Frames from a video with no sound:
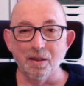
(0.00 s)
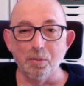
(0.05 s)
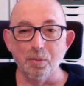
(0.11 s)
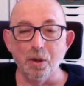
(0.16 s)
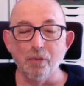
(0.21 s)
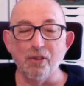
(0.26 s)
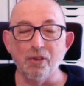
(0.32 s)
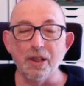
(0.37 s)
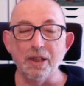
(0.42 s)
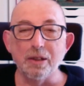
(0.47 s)

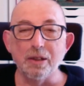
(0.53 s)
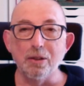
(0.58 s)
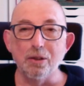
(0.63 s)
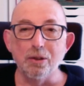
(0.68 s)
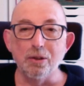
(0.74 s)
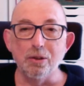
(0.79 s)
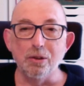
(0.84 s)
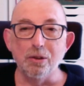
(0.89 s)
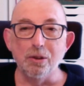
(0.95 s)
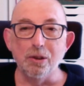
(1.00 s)
En fait,
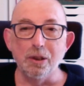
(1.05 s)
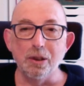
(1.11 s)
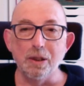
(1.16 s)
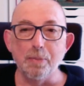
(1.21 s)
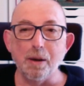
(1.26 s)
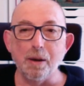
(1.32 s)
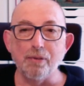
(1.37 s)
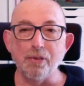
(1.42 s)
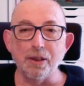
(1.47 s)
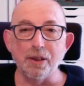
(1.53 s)
les
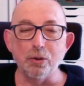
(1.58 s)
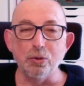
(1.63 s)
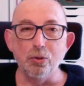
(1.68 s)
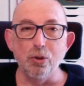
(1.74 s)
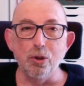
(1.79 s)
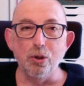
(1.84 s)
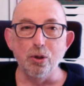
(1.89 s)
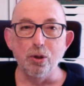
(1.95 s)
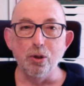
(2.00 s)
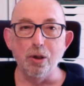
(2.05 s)
parfums de
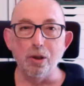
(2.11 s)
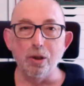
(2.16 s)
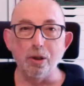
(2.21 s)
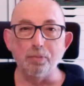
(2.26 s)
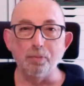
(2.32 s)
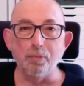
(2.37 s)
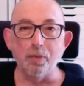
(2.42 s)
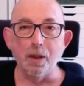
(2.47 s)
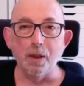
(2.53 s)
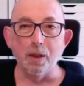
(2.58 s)

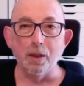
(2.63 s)
couleur,